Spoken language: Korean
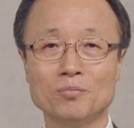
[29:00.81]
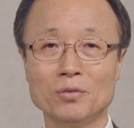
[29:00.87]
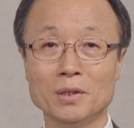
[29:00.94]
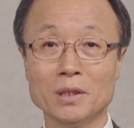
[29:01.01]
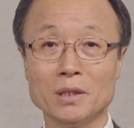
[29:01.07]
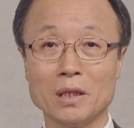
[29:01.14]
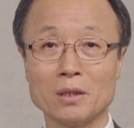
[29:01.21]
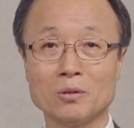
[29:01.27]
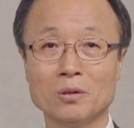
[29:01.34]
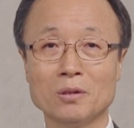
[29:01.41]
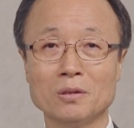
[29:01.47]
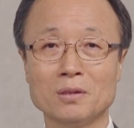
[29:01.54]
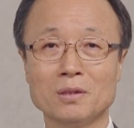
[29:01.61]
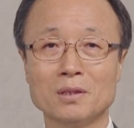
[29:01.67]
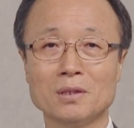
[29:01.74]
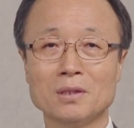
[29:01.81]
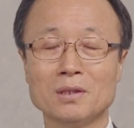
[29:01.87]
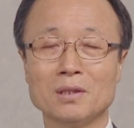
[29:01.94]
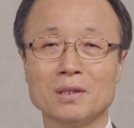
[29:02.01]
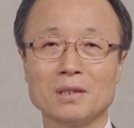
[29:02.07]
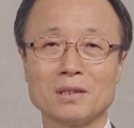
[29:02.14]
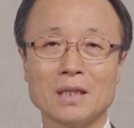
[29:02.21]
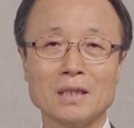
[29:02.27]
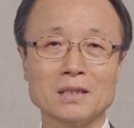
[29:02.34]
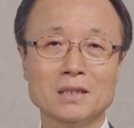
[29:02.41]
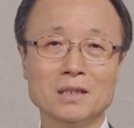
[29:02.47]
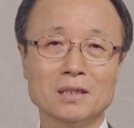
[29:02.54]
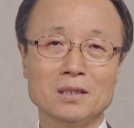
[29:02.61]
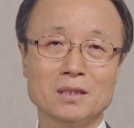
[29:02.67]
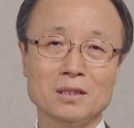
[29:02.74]
풀리게 되고 예,
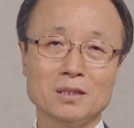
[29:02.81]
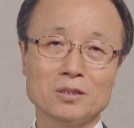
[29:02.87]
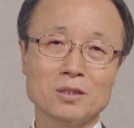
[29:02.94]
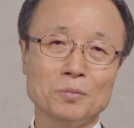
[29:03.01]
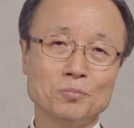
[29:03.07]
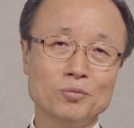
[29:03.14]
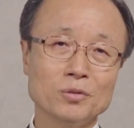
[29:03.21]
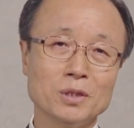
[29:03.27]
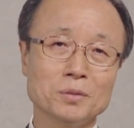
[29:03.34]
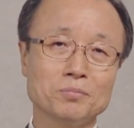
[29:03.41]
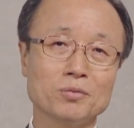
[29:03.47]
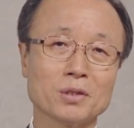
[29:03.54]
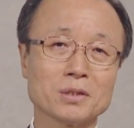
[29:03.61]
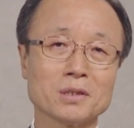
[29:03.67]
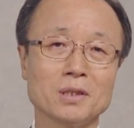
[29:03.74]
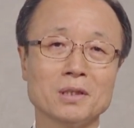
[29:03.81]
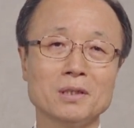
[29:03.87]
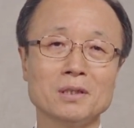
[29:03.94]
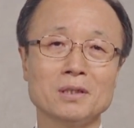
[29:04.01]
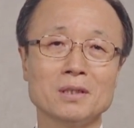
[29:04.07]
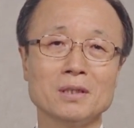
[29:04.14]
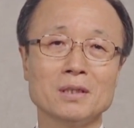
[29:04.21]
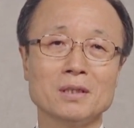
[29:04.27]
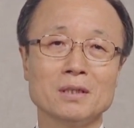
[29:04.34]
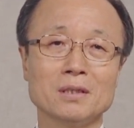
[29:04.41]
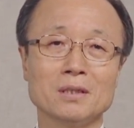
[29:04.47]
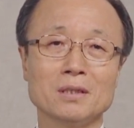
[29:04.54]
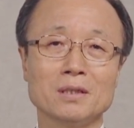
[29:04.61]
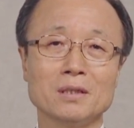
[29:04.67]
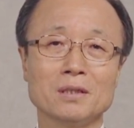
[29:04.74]
다시 서풍이 불어서
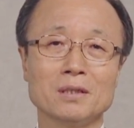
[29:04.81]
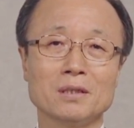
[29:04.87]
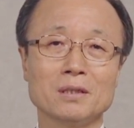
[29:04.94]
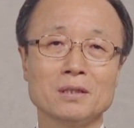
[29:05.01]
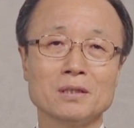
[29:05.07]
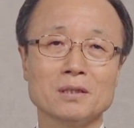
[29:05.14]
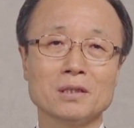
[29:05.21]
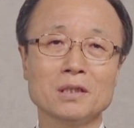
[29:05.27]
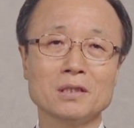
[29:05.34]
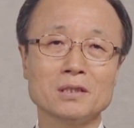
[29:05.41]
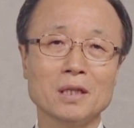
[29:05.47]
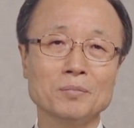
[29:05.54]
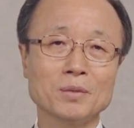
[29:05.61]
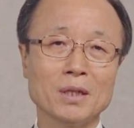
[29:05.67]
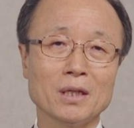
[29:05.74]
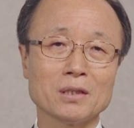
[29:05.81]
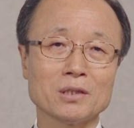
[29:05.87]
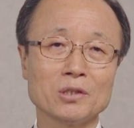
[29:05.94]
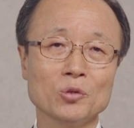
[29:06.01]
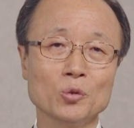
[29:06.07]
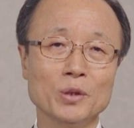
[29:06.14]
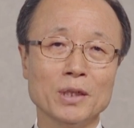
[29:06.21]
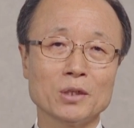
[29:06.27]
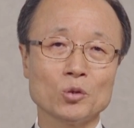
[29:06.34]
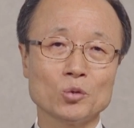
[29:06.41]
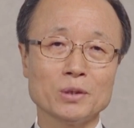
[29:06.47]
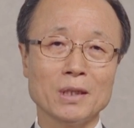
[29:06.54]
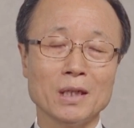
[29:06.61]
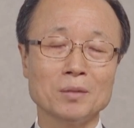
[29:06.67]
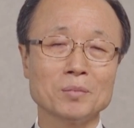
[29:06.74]
예, 그리스 함대가 트로이에
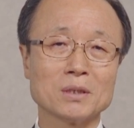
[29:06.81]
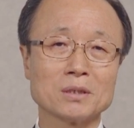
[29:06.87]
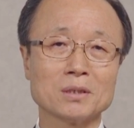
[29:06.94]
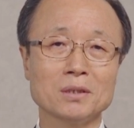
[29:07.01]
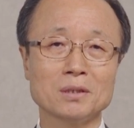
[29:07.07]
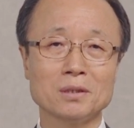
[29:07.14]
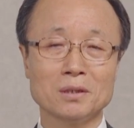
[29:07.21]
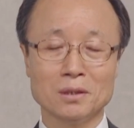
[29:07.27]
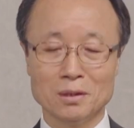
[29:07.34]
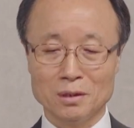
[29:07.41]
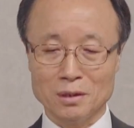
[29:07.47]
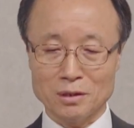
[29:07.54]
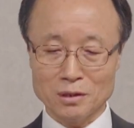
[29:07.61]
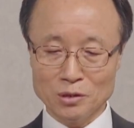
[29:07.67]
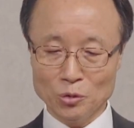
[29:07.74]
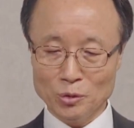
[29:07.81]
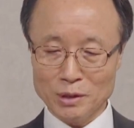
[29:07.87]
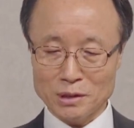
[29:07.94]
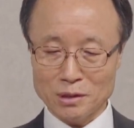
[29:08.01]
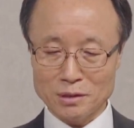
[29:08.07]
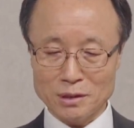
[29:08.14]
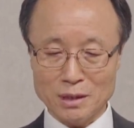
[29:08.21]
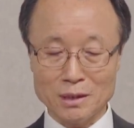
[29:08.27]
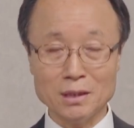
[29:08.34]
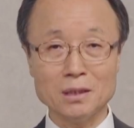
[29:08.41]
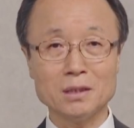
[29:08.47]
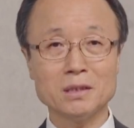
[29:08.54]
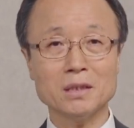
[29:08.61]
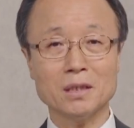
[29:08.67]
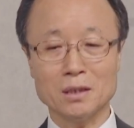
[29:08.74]
도착하면서 트로이 전쟁이
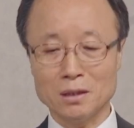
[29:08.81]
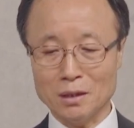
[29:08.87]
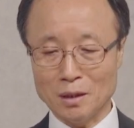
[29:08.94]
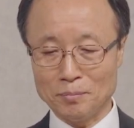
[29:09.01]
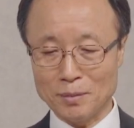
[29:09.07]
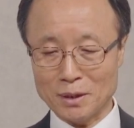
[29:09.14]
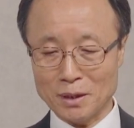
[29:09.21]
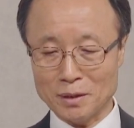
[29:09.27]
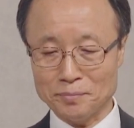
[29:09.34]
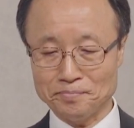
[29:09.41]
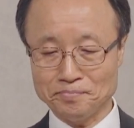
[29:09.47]
시작이 됩니다.